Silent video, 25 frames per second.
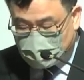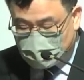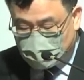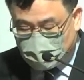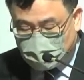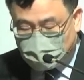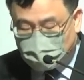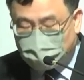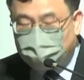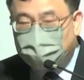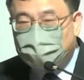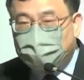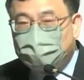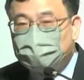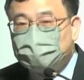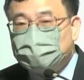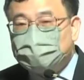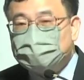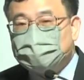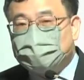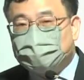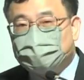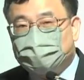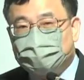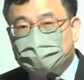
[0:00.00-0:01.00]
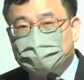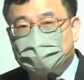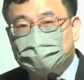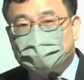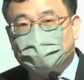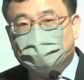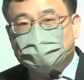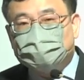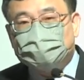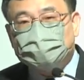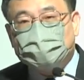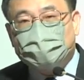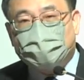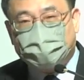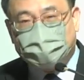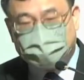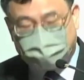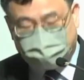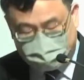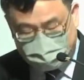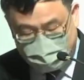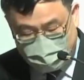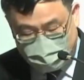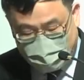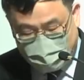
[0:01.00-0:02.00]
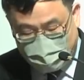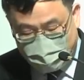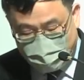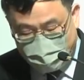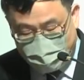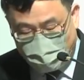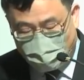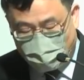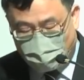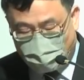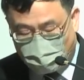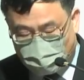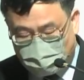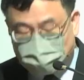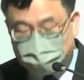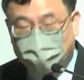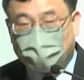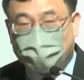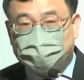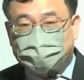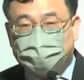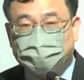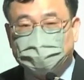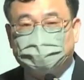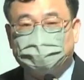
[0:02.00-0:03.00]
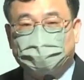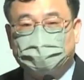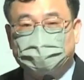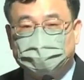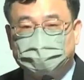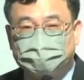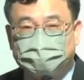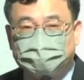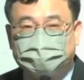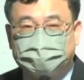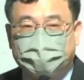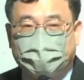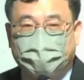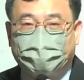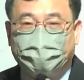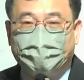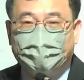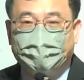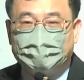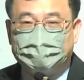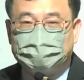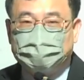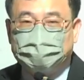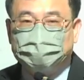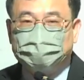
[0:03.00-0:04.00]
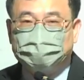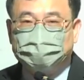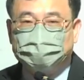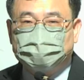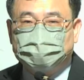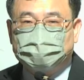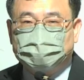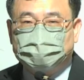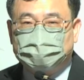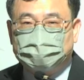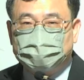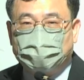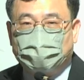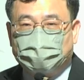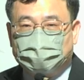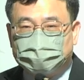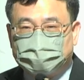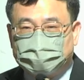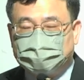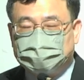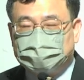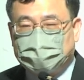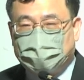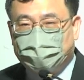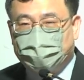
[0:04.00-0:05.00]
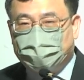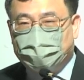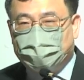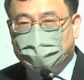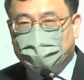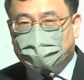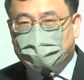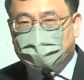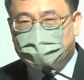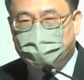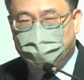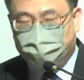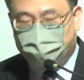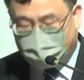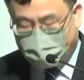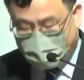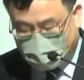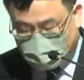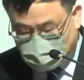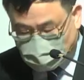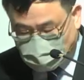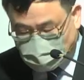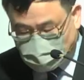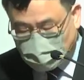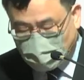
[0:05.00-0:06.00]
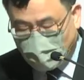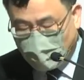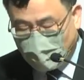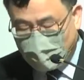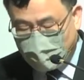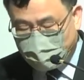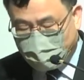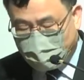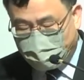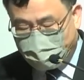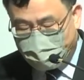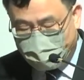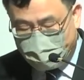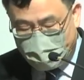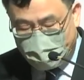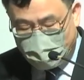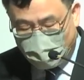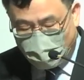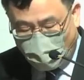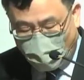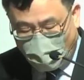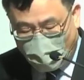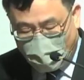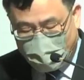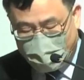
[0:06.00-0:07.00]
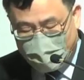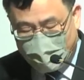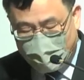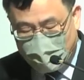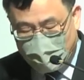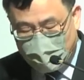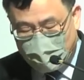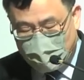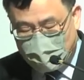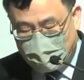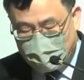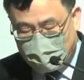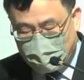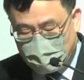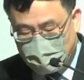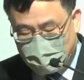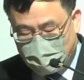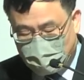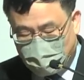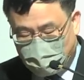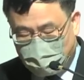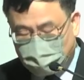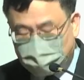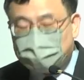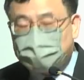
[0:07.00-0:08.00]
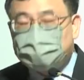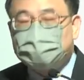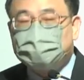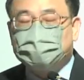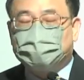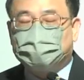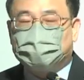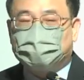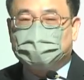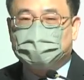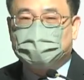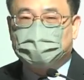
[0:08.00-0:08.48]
或者福音工作很艰难，没有果效，世风日下，基督教信仰被人排斥、被边缘化。我们这时候